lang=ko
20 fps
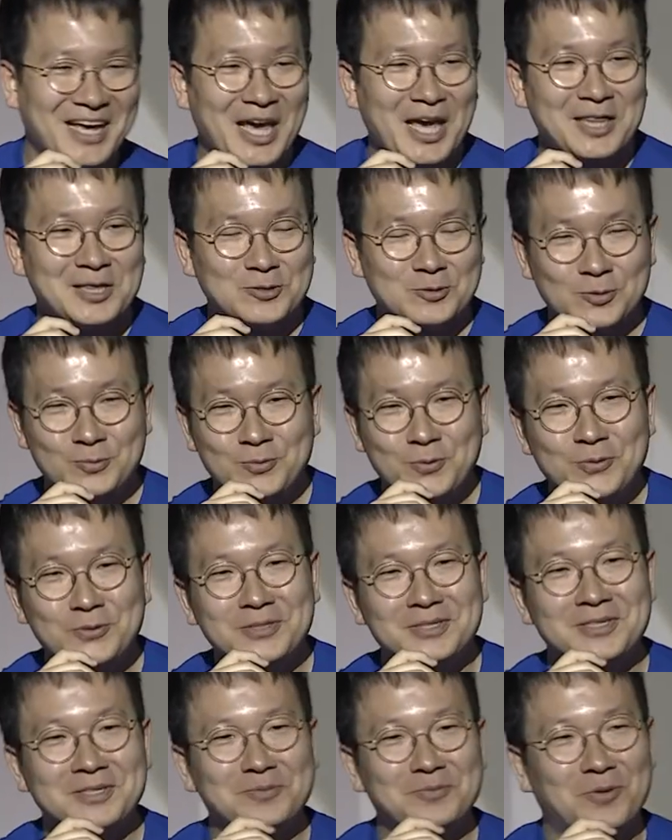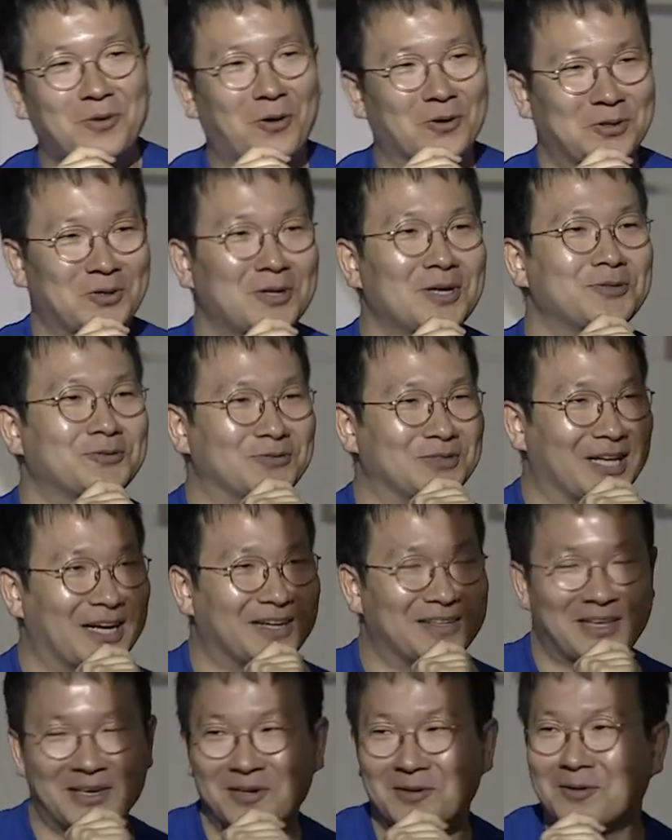애들 쿠폰은 뭐 어떻게
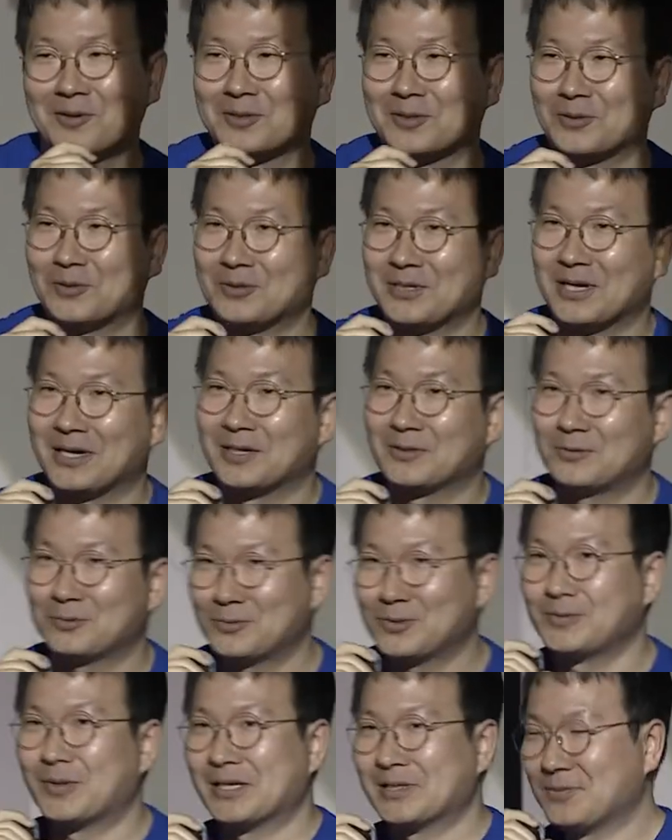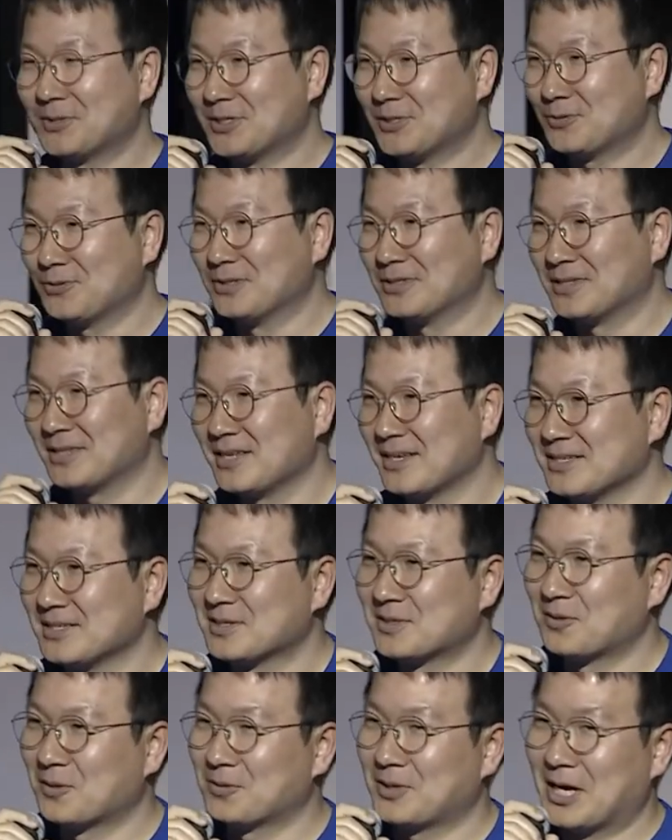준다. 네, 이런 것들도 제가 충분히 말씀드릴 수 있는데
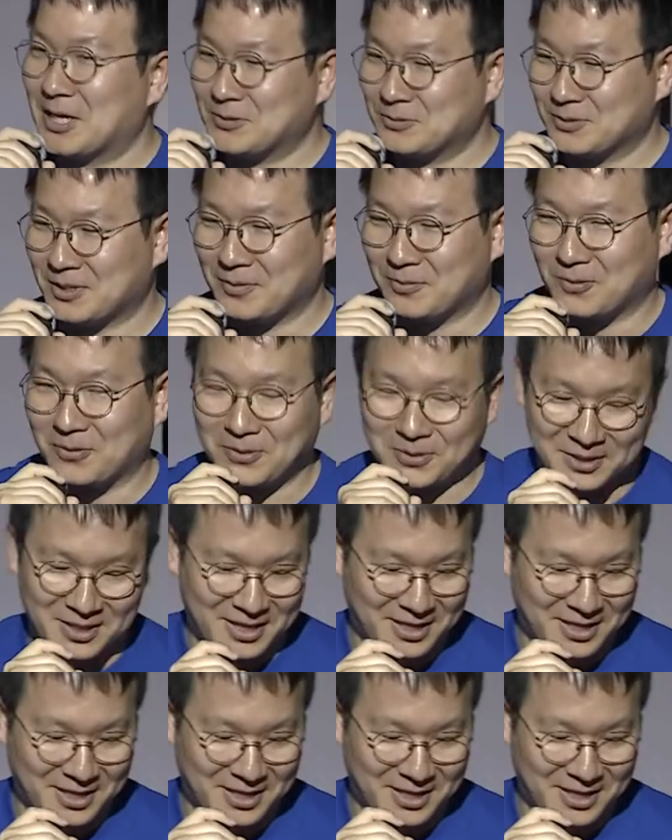그런 건 나중에 뭐